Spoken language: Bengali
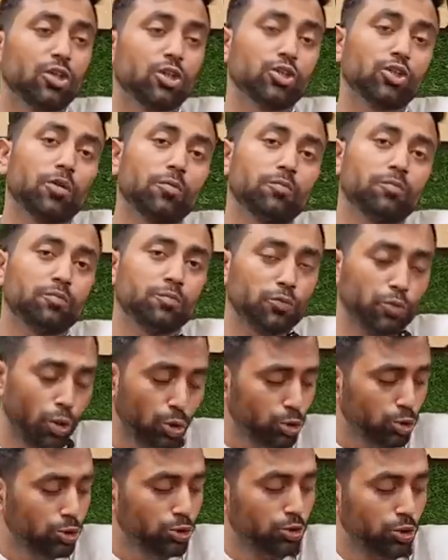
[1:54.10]
হয় সব
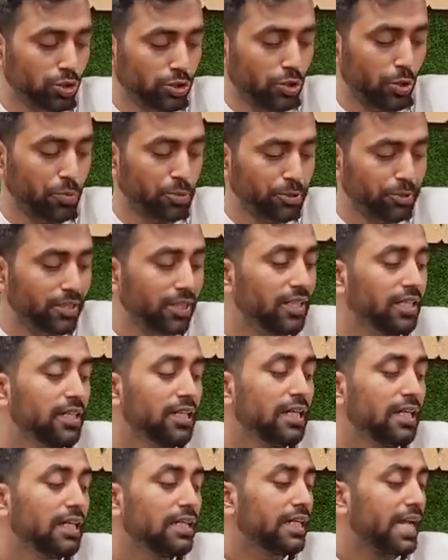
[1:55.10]
নতুন অবস্থায়
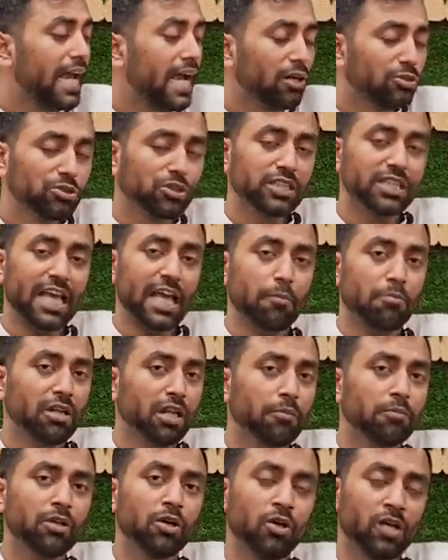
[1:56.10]
এখন যদি
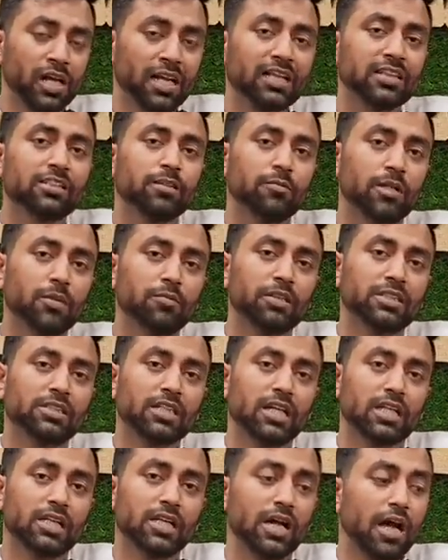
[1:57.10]
অ্যাভেলেবেল হয়ে গেছে বেলবেট
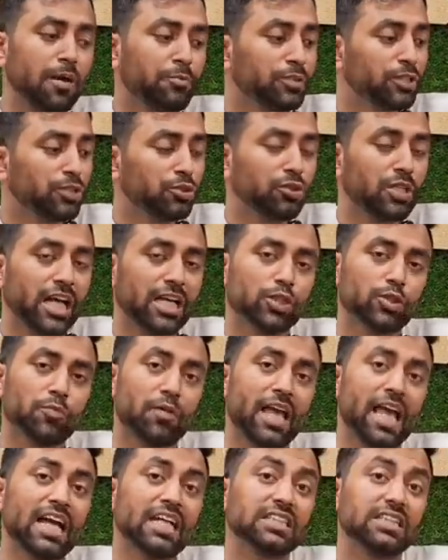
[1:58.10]
শালটা আমি কিন্তু একদম
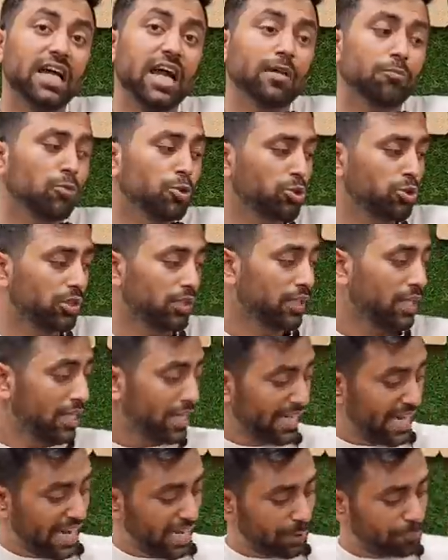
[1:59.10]
এক টাক ভর্তি
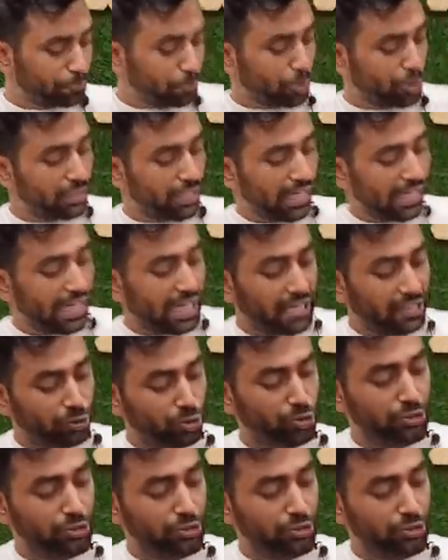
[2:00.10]
এর প্রত্যেকটা কিন্তু